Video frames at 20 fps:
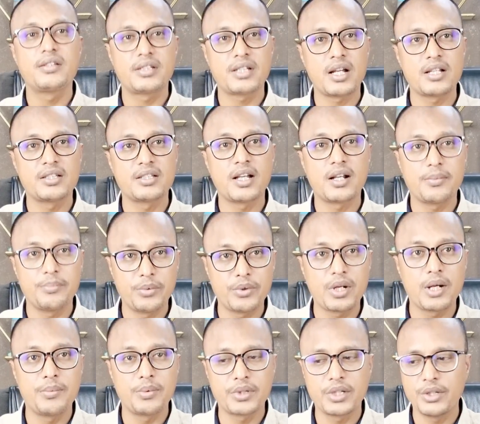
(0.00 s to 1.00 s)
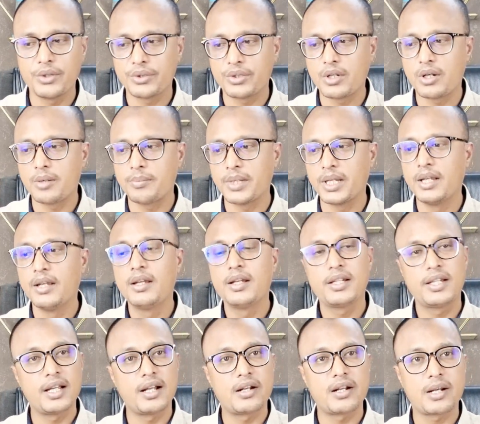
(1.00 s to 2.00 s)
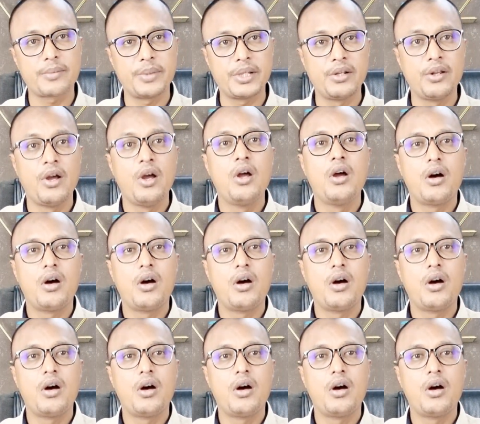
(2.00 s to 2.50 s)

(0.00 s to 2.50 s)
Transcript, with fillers: সাজার মুখামুখি হতে হবে খেয়াল রাখবেন